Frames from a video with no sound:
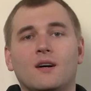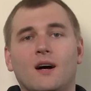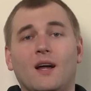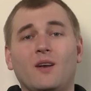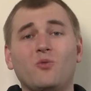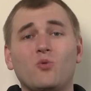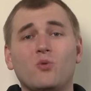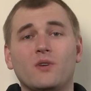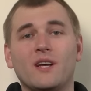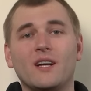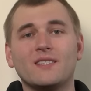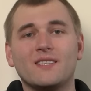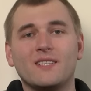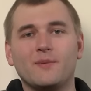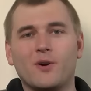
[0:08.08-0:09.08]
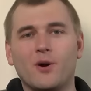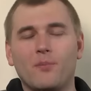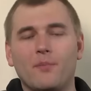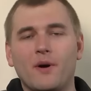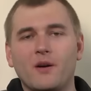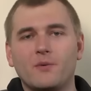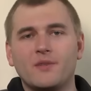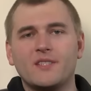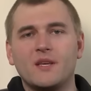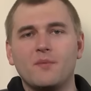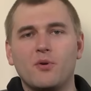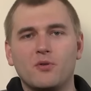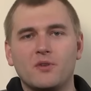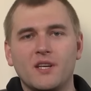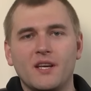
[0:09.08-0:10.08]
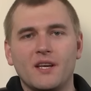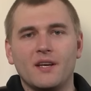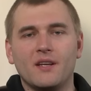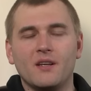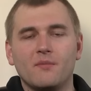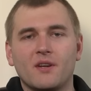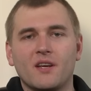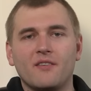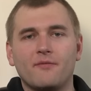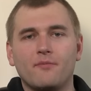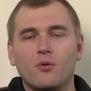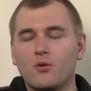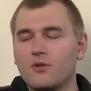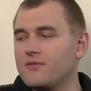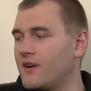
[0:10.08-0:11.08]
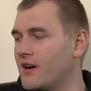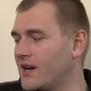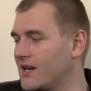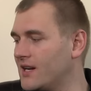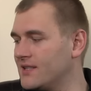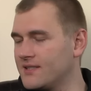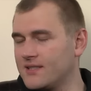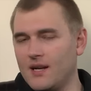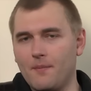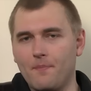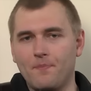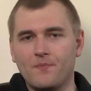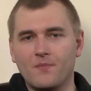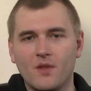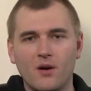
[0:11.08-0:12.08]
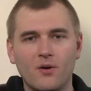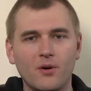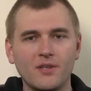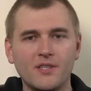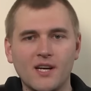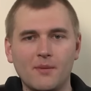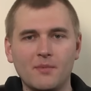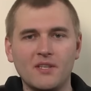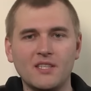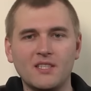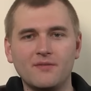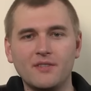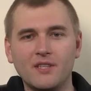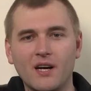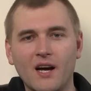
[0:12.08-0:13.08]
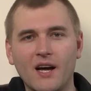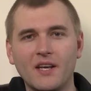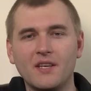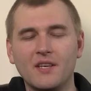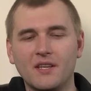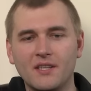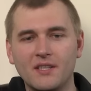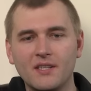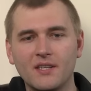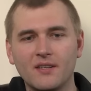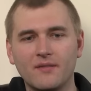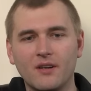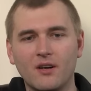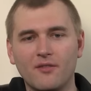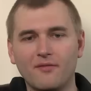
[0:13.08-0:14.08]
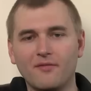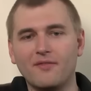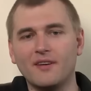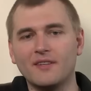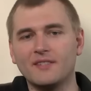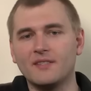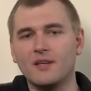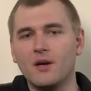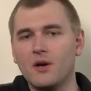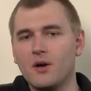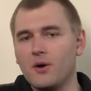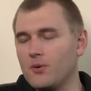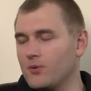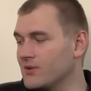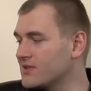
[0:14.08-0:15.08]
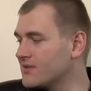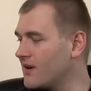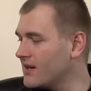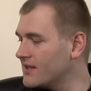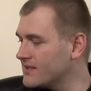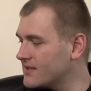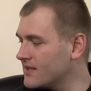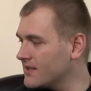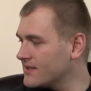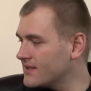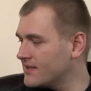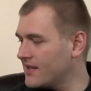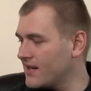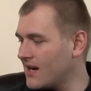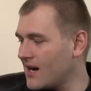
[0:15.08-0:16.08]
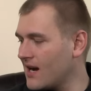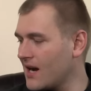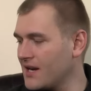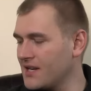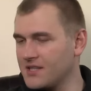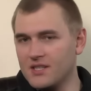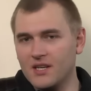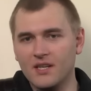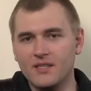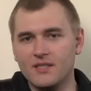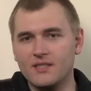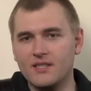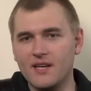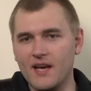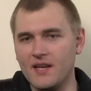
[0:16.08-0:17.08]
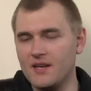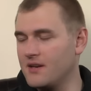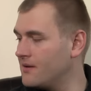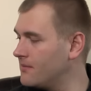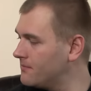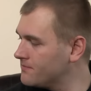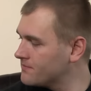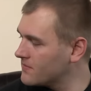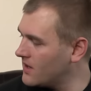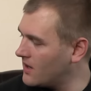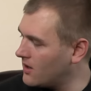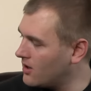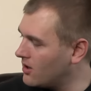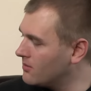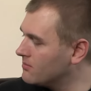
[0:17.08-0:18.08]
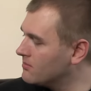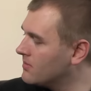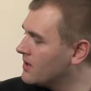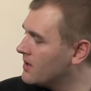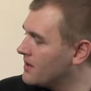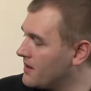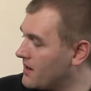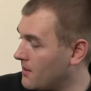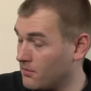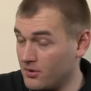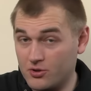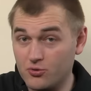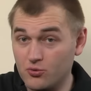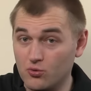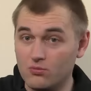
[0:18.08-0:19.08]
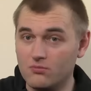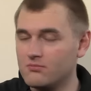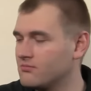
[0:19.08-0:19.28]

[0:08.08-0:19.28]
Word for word: Hallo und herzlich willkommen bei whisky.de, dem Treffpunkt feiner Geister. Heute habe ich wieder einen Iren auf dem Fass. Und zwar ist das der Hyde 10 um, ähm, Number 2.